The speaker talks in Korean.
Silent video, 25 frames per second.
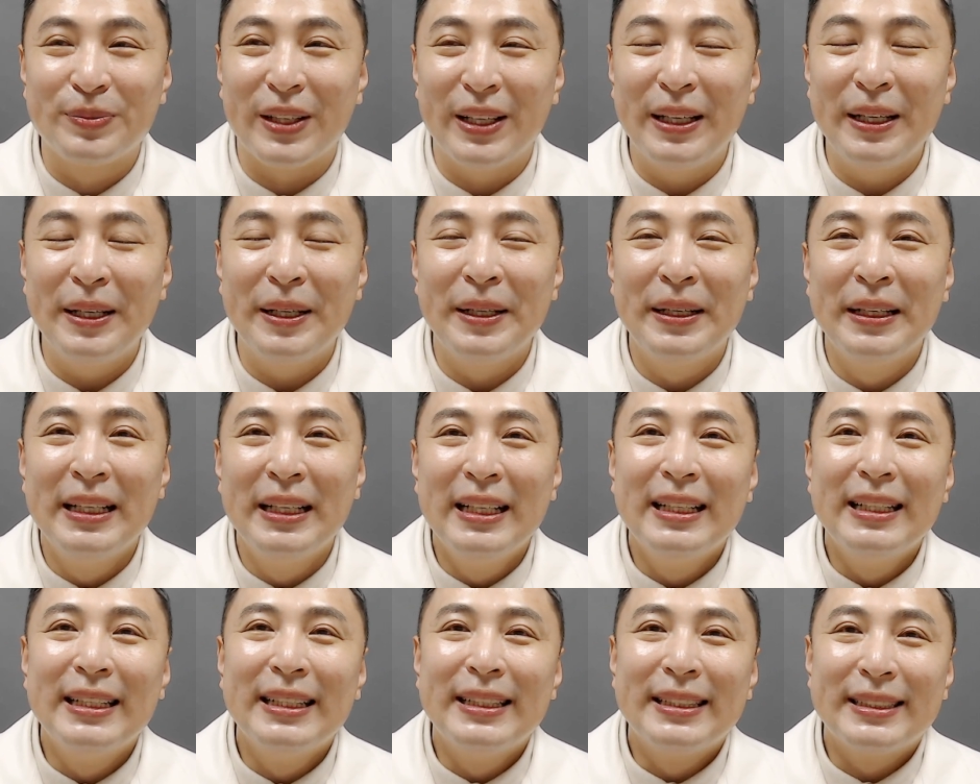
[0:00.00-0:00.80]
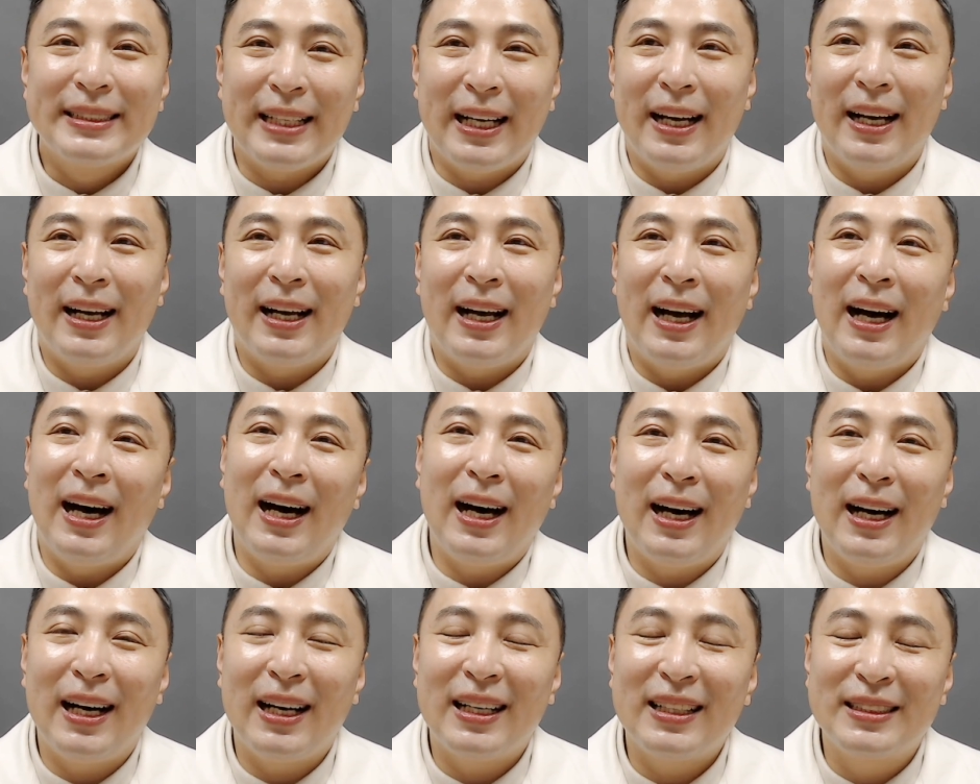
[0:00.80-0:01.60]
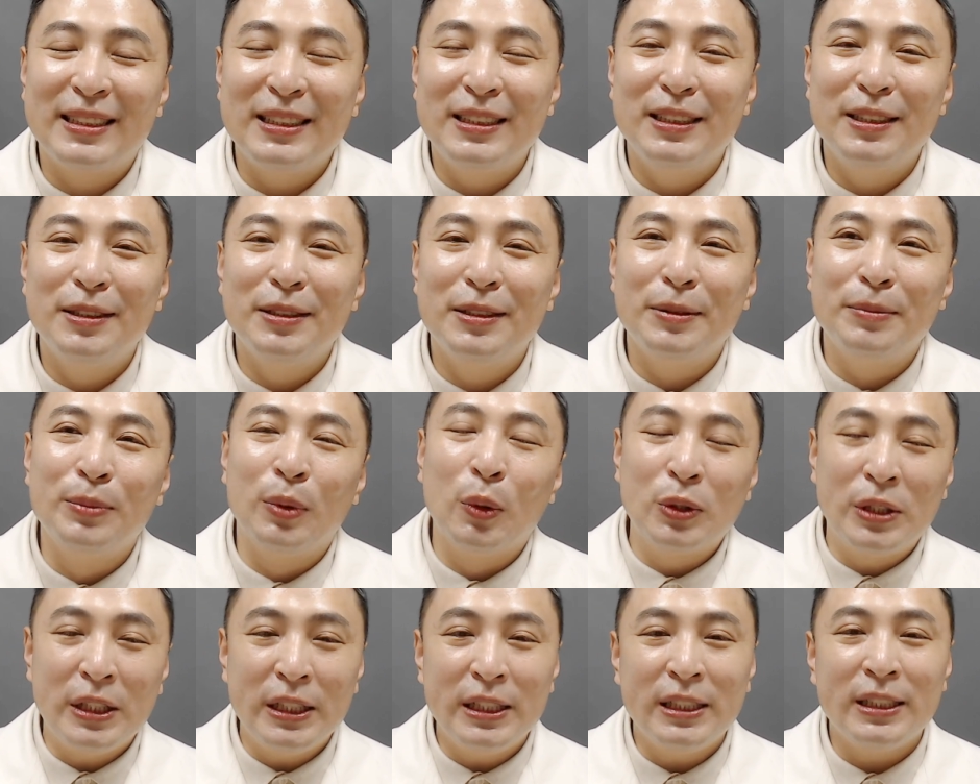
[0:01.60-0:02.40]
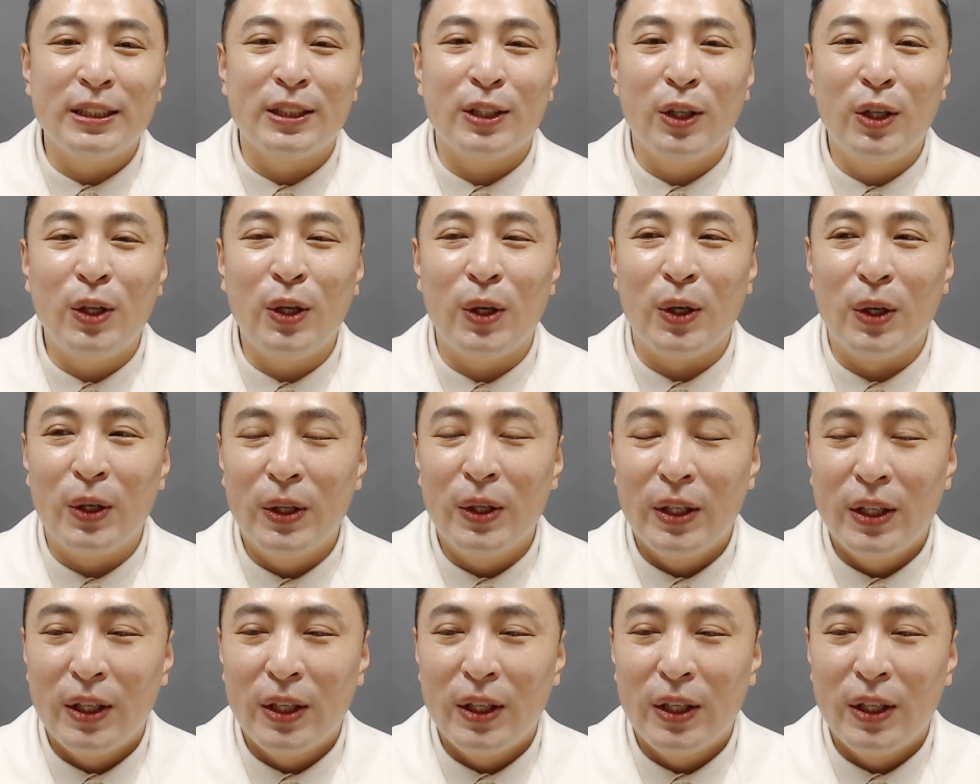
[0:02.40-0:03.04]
네? 자, 아그 묘지는요.